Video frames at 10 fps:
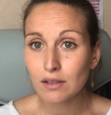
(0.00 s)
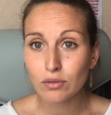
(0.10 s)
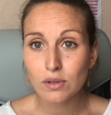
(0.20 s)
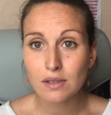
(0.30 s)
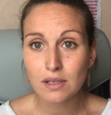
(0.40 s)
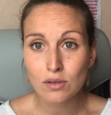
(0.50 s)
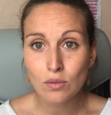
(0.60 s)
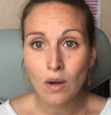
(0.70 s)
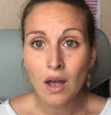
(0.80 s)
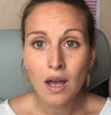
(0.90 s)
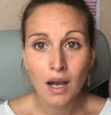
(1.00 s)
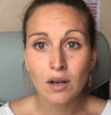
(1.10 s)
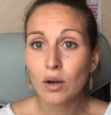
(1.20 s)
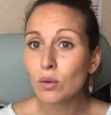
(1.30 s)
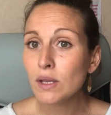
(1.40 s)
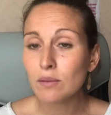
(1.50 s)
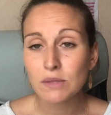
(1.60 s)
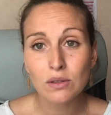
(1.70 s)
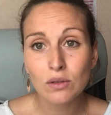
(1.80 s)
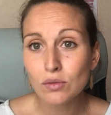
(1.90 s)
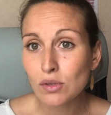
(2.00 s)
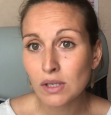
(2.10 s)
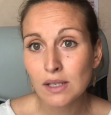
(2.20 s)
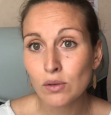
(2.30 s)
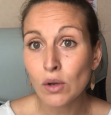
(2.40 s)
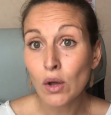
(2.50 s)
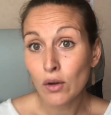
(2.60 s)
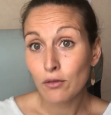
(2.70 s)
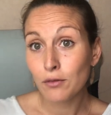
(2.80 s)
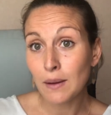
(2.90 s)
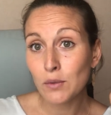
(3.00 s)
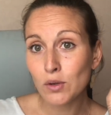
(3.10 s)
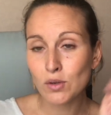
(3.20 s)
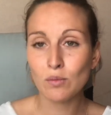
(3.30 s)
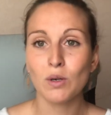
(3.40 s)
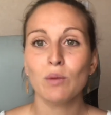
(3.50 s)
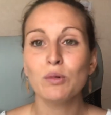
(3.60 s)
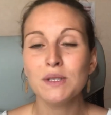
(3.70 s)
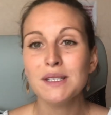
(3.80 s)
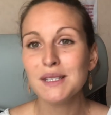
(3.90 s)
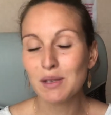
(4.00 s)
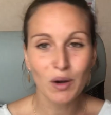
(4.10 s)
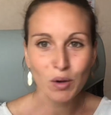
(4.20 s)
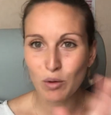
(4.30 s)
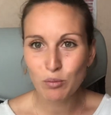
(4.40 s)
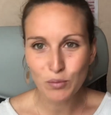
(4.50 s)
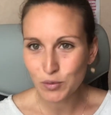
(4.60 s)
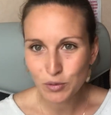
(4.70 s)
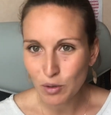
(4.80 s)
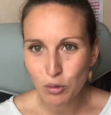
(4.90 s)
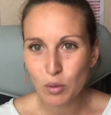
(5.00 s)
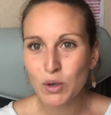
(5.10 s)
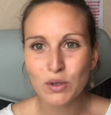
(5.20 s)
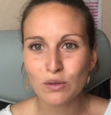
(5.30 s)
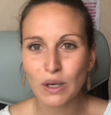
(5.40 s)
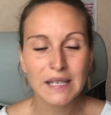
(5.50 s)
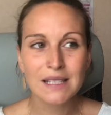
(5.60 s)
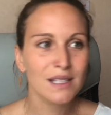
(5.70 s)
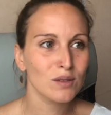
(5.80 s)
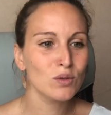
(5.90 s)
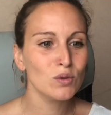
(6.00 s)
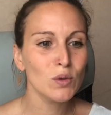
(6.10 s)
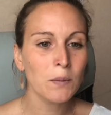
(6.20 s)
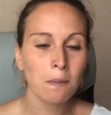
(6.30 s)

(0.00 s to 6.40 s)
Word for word: frustration. Alors oui, hein, peut-être que vous aurez le fameux summer body qui, encore une fois pour moi, ne veut rien dire du tout.